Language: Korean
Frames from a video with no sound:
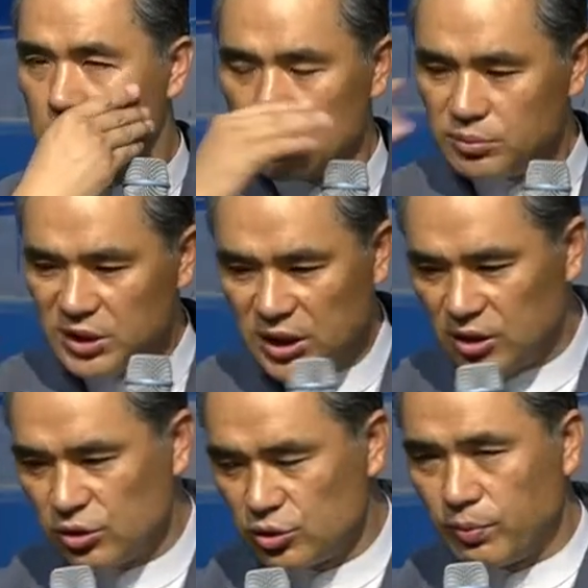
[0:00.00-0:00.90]
그럼
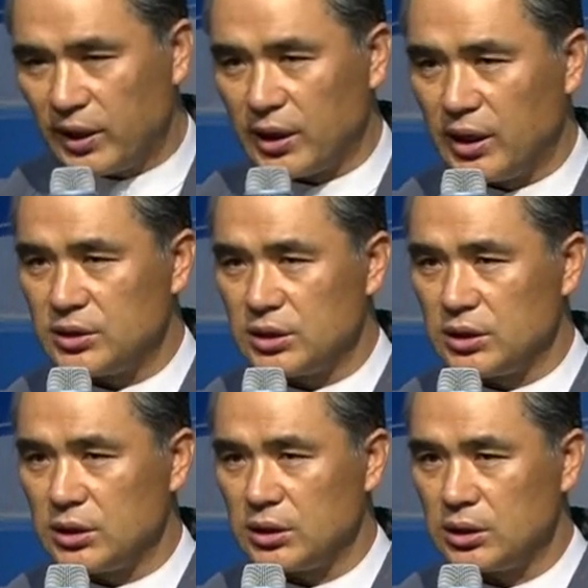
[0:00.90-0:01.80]
니네들도
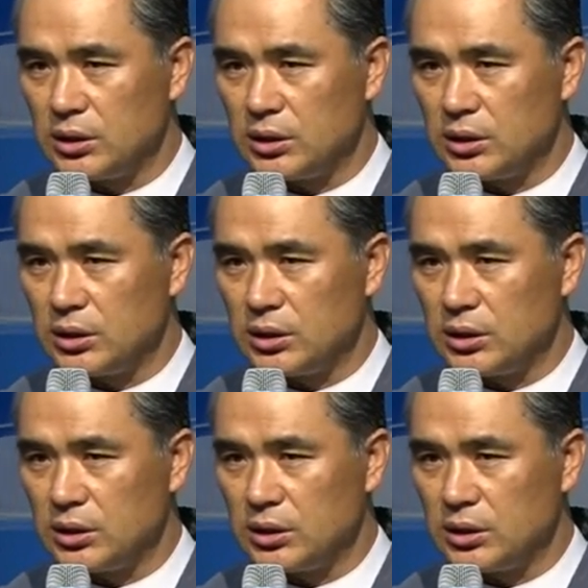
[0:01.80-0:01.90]
받아야지.